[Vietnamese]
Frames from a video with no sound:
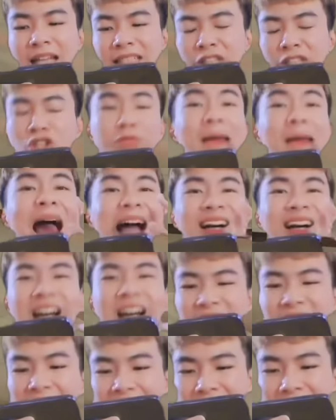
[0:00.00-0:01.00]
Chỉ còn 3 người
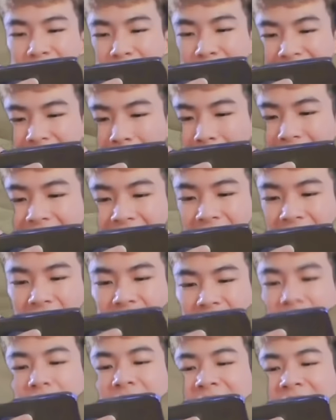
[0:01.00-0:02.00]
chơi nữa thôi anh em ạ.
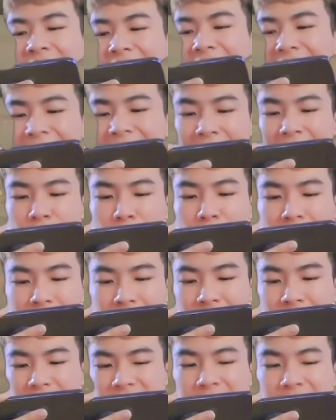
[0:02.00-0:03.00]
Cực kỳ là gay cấn luôn.